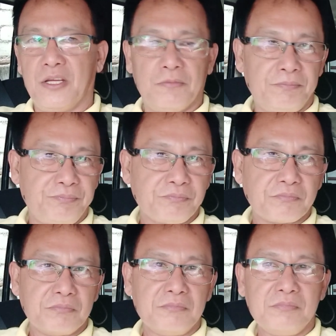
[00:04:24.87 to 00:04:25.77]
yun
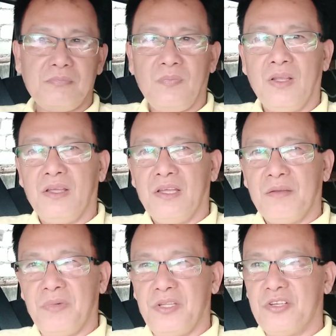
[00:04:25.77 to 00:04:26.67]

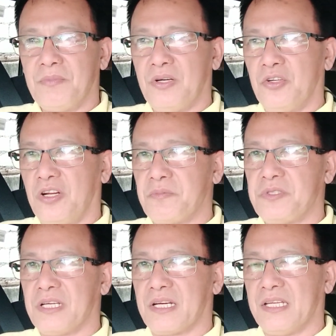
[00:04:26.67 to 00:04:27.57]
medyo maulap
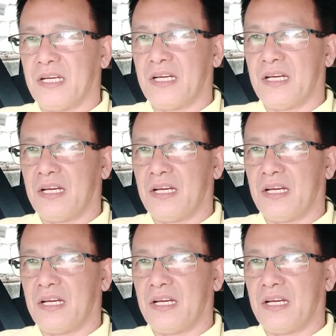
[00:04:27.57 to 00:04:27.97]
siya kaya